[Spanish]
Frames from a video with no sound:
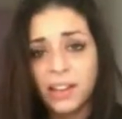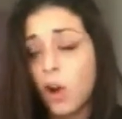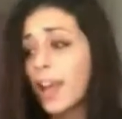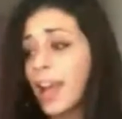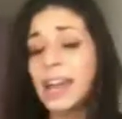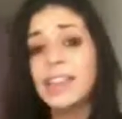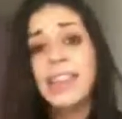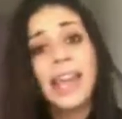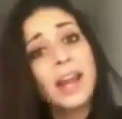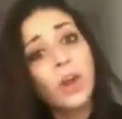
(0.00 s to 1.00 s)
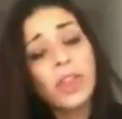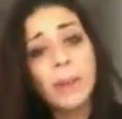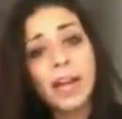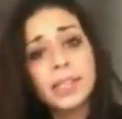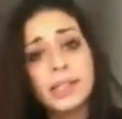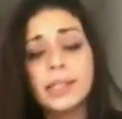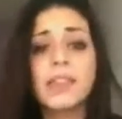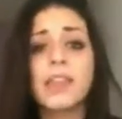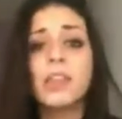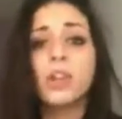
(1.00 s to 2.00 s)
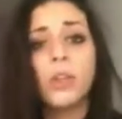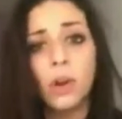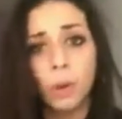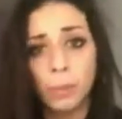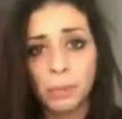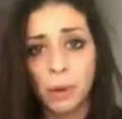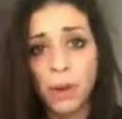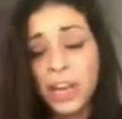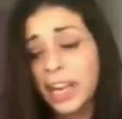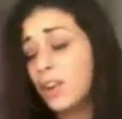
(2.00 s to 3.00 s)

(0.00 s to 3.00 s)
Os quejáis de los demás y estáis haciendo todos lo mismo.